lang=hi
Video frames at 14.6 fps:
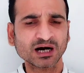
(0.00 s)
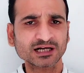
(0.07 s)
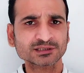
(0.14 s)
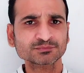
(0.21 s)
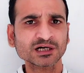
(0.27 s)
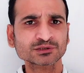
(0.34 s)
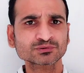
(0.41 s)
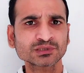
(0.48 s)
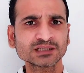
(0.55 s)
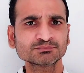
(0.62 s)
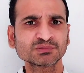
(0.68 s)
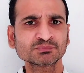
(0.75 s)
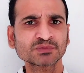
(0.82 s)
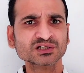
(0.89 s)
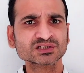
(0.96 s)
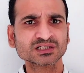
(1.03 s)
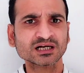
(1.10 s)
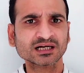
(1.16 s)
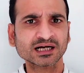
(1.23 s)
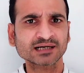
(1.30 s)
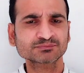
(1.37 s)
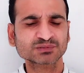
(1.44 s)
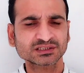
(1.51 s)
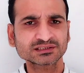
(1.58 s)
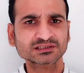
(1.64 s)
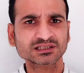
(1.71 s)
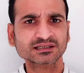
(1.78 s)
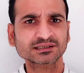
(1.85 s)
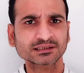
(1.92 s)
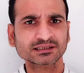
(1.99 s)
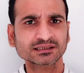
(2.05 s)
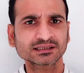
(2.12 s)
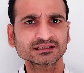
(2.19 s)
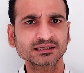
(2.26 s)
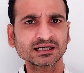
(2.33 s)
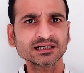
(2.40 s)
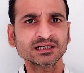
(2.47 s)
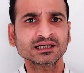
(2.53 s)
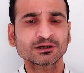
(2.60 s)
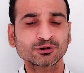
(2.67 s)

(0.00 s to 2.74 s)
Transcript: भाजपा जो है विपक्ष का काम ठीक से कर रही है